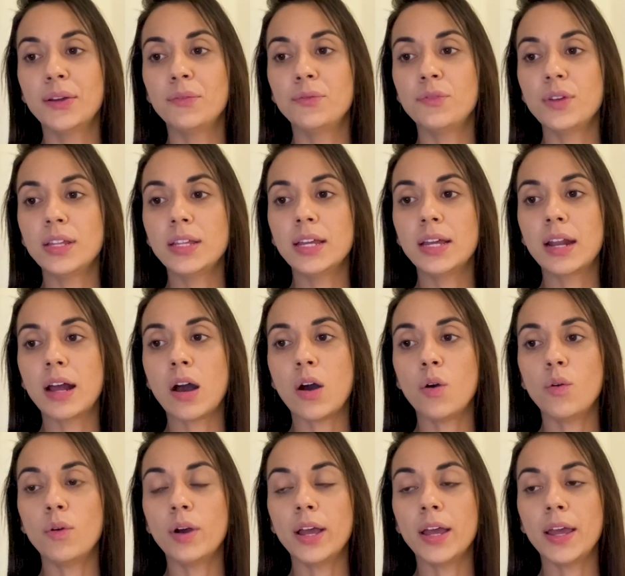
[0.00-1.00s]

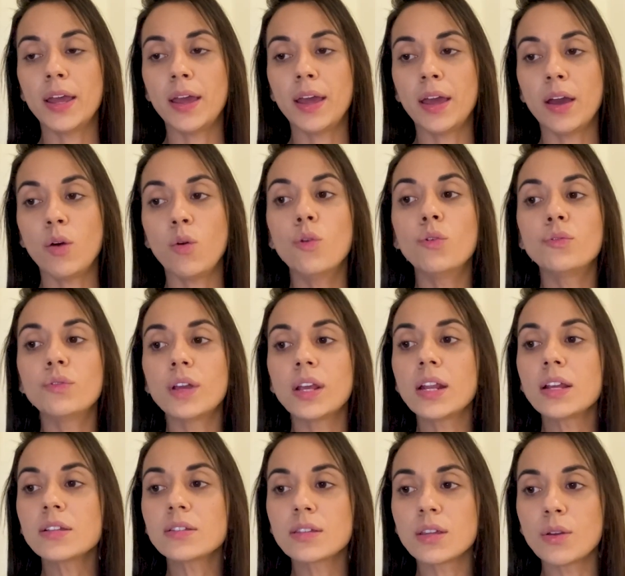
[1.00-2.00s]
federal é,
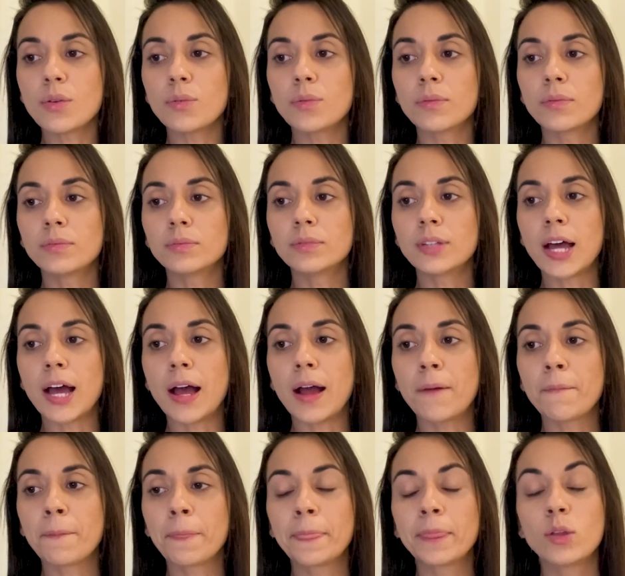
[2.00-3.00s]
ofereceu.
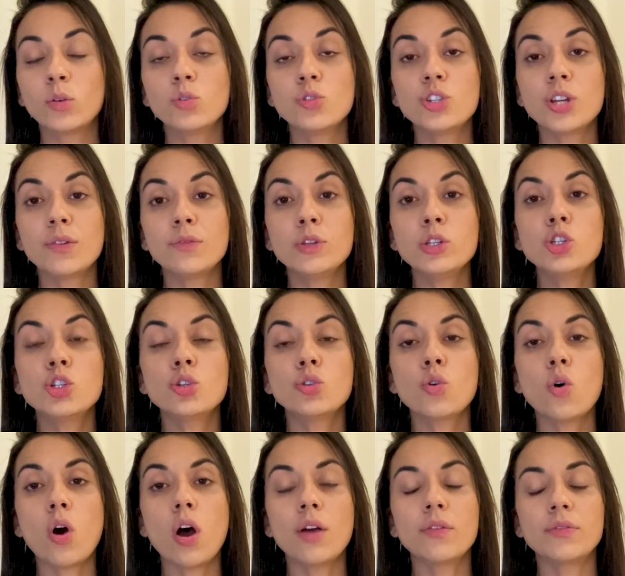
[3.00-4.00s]
Tá? Então, no dia
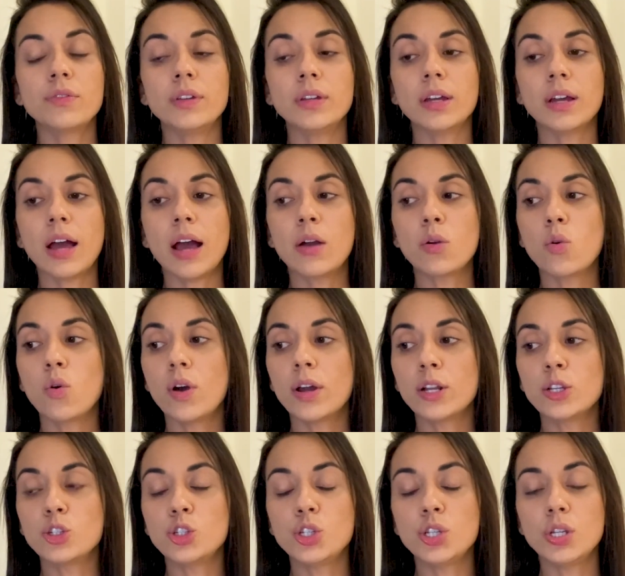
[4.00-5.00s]
29,
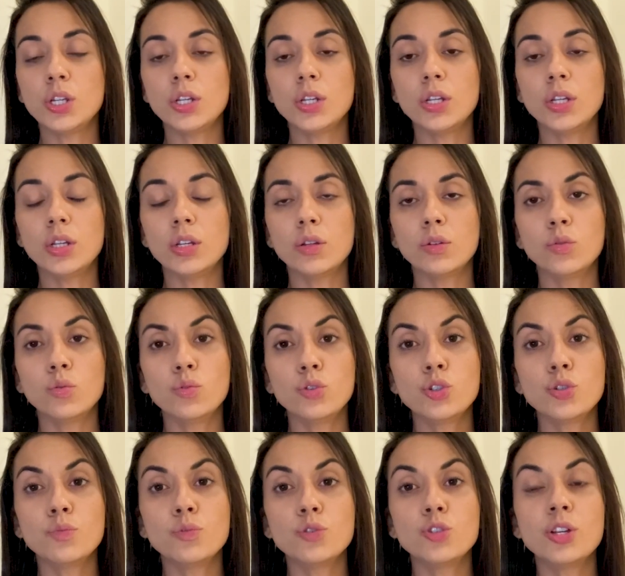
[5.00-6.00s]
agora de, no
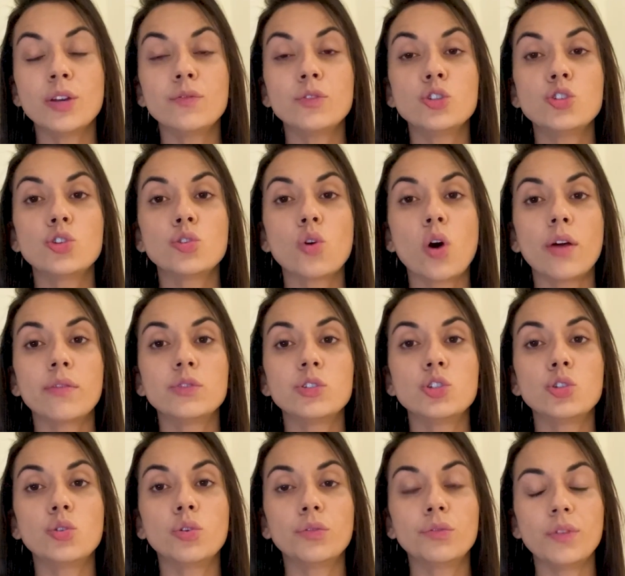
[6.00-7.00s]
último dia 29
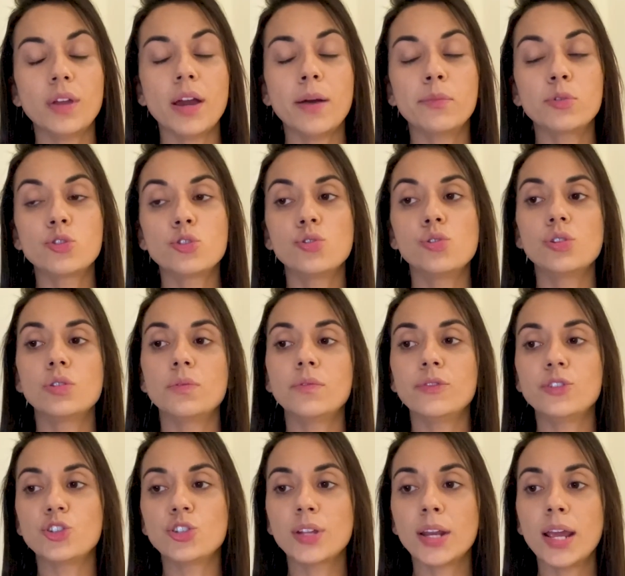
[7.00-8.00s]
de novembro de
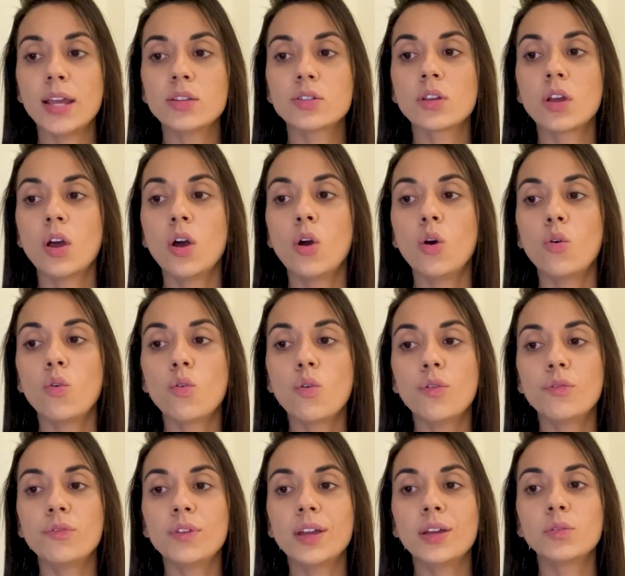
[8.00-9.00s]
2023, o
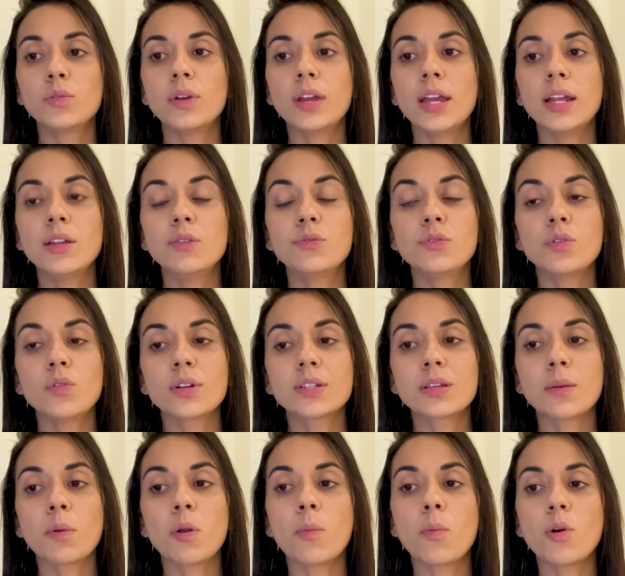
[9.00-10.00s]
governo ele enviou
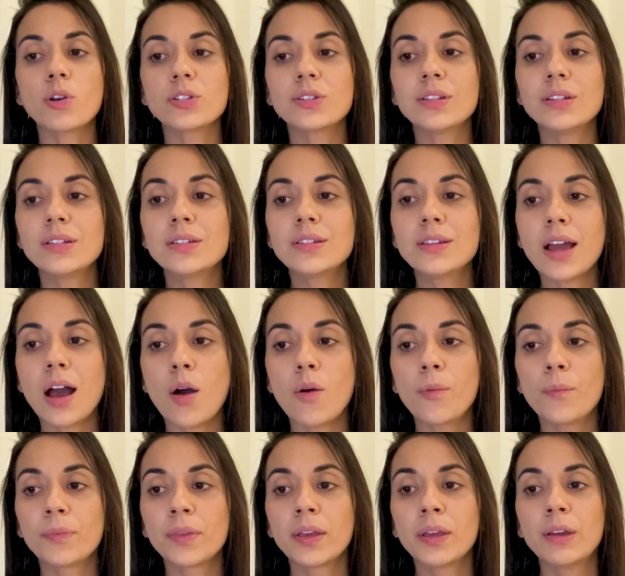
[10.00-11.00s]
essa proposta
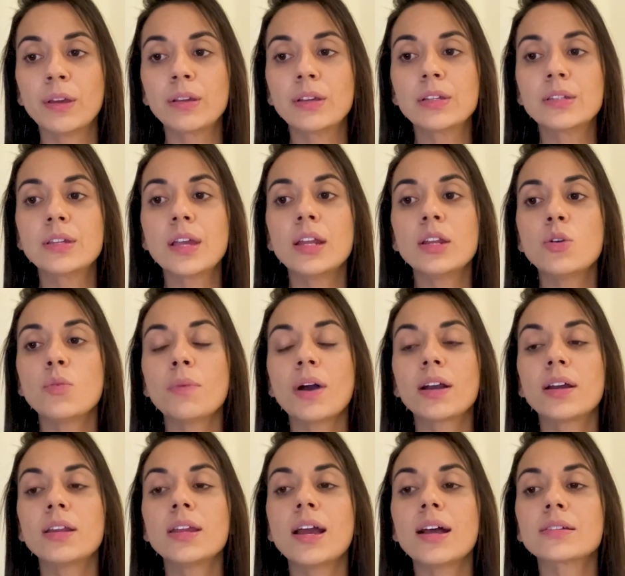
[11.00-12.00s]
inicial, que seria uma
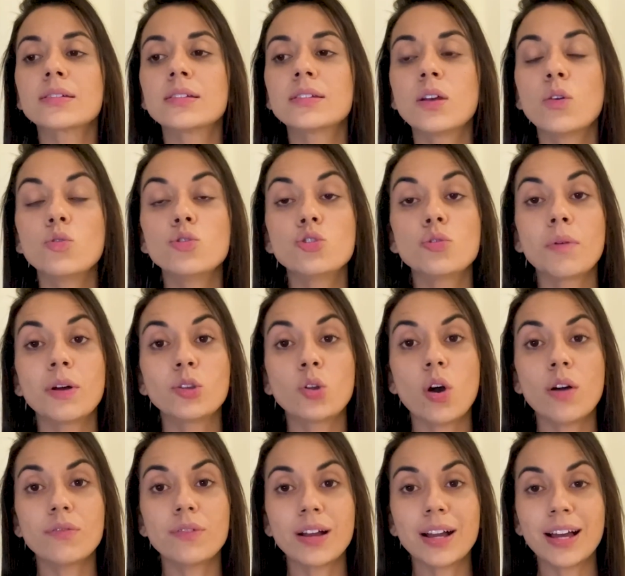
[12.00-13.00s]
criação de uma
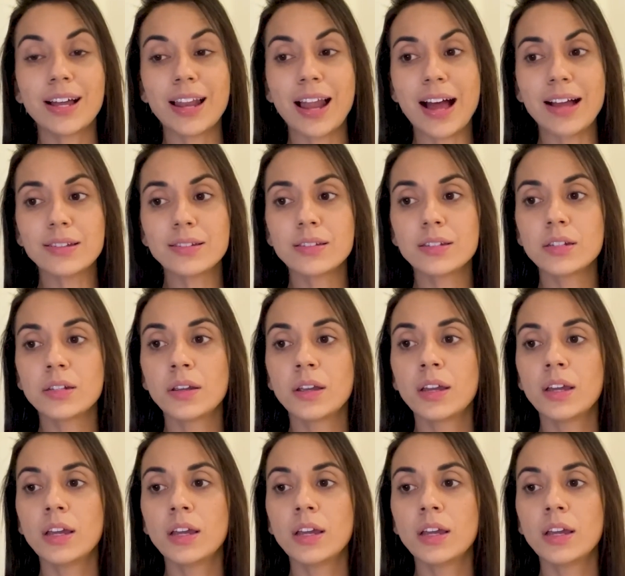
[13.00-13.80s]
nova classe